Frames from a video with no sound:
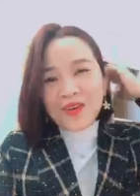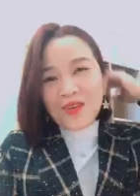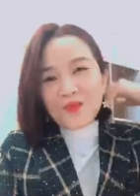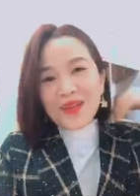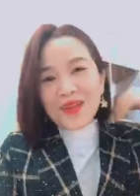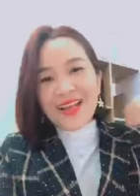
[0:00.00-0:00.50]

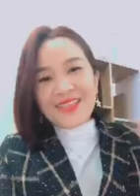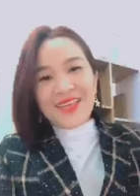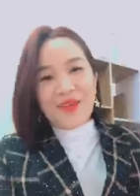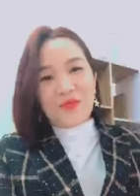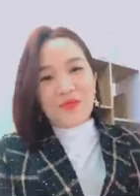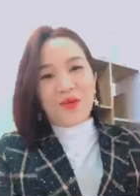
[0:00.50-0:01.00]
Không biết anh chị
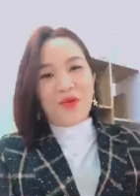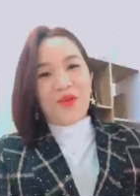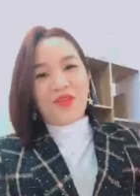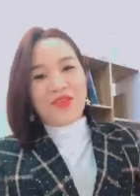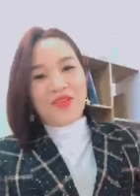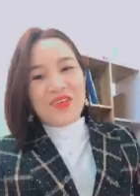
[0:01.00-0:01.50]
em
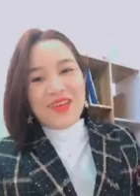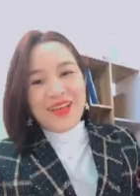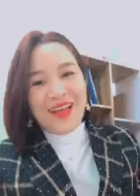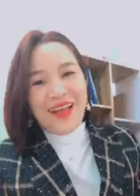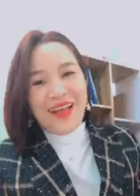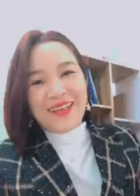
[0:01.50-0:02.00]
có,
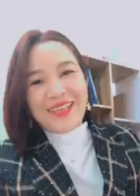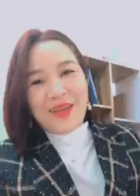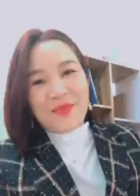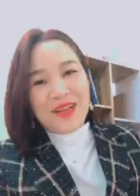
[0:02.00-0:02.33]
anh chị em